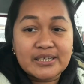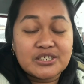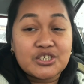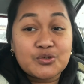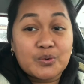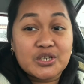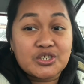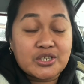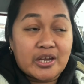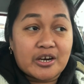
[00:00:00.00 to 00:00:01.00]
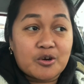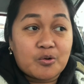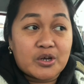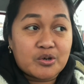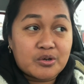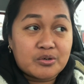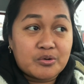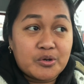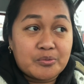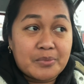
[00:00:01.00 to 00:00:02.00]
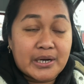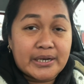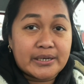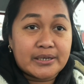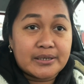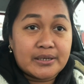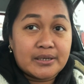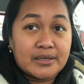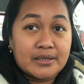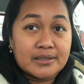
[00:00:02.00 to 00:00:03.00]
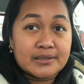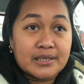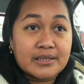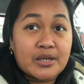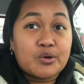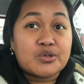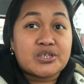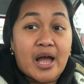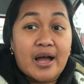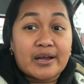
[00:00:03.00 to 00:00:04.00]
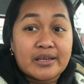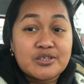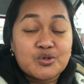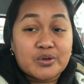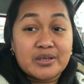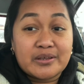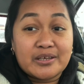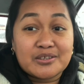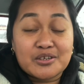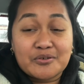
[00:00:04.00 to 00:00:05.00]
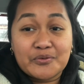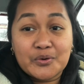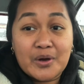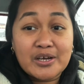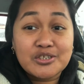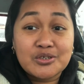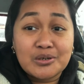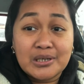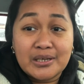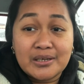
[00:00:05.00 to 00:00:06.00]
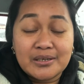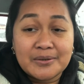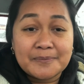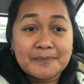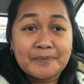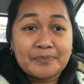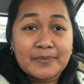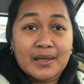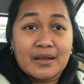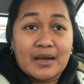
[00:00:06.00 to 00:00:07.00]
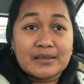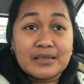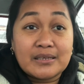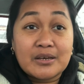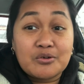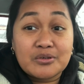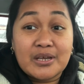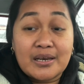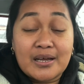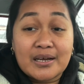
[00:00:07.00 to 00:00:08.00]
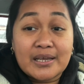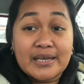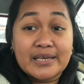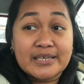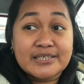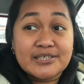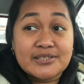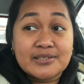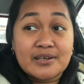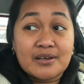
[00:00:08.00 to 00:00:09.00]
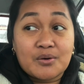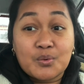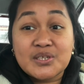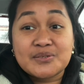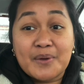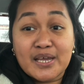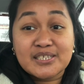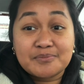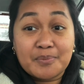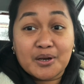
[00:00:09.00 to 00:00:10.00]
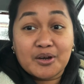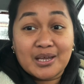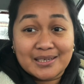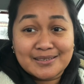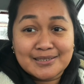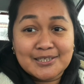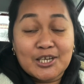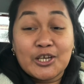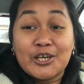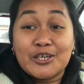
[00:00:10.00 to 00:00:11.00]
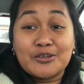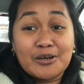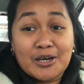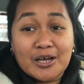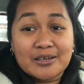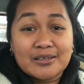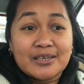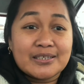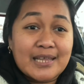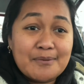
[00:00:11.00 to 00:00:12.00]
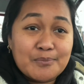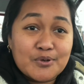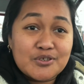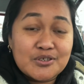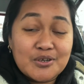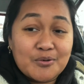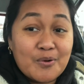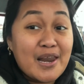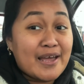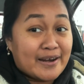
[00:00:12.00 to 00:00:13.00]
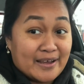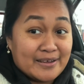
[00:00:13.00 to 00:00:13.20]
I just want to share kung ano-ano yung mga tinanong sa akin during the interview. Actually, ang tinanong niya lang is, what's my experience? Yun lang. Tapos, wala na.